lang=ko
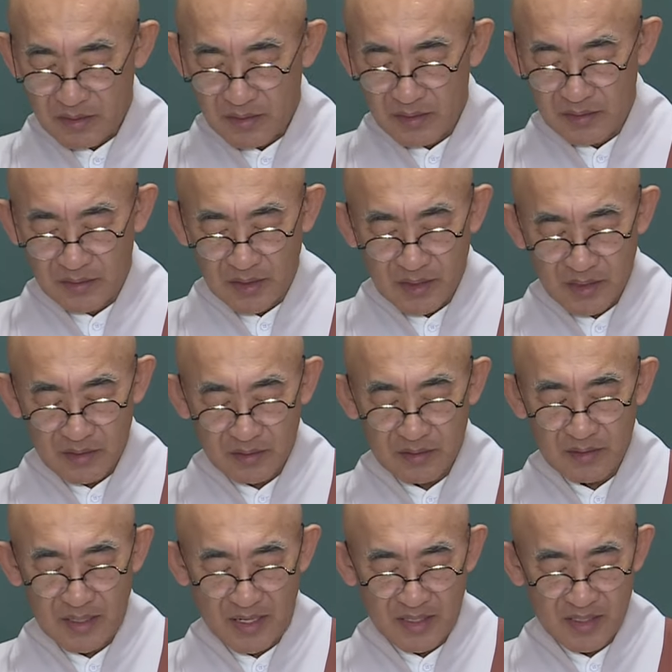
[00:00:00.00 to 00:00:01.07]

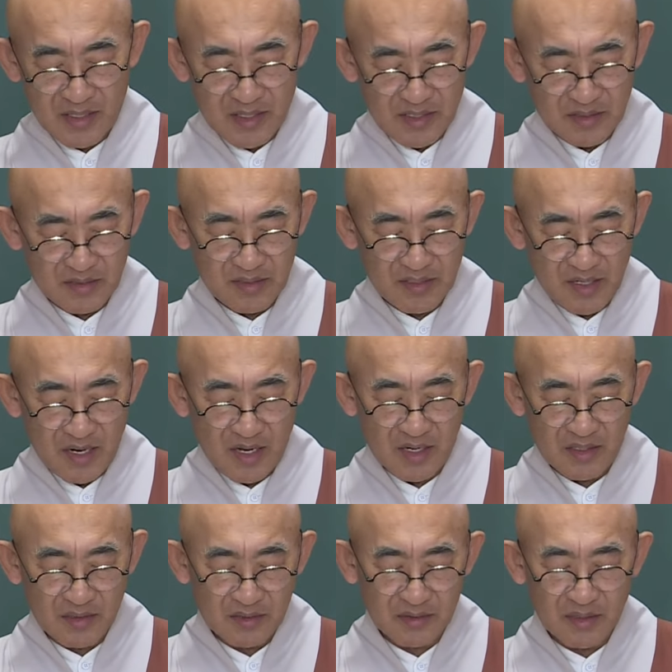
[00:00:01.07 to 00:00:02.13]
그대들은 알아야 하느니라